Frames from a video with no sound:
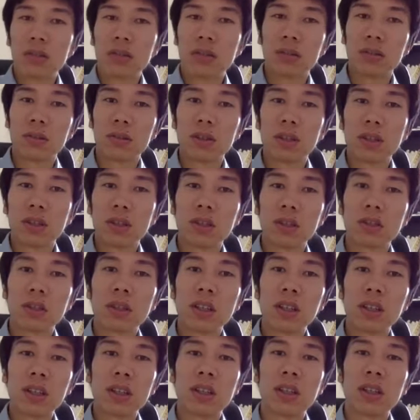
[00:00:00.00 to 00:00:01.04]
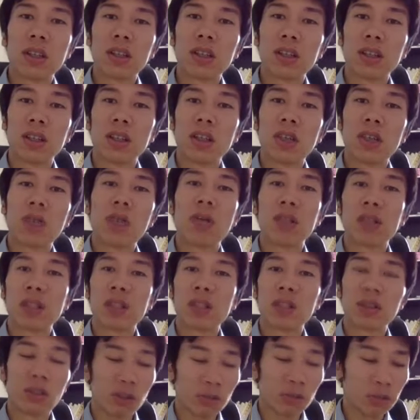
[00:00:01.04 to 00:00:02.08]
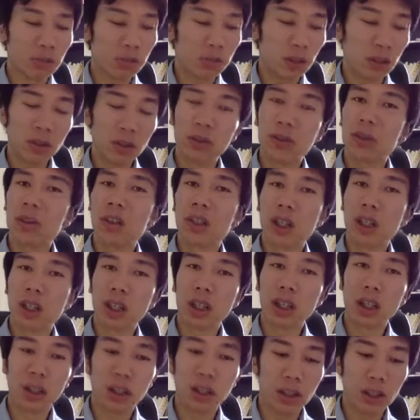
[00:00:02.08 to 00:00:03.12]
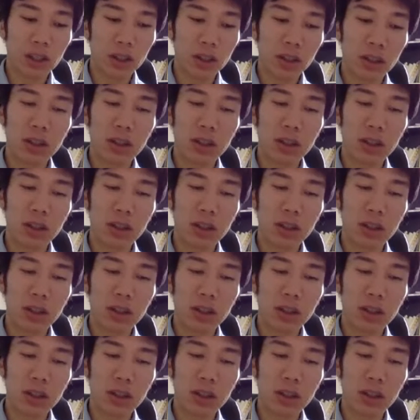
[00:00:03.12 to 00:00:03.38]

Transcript: そのセールスライターじゃあやろうかなって思ったとして、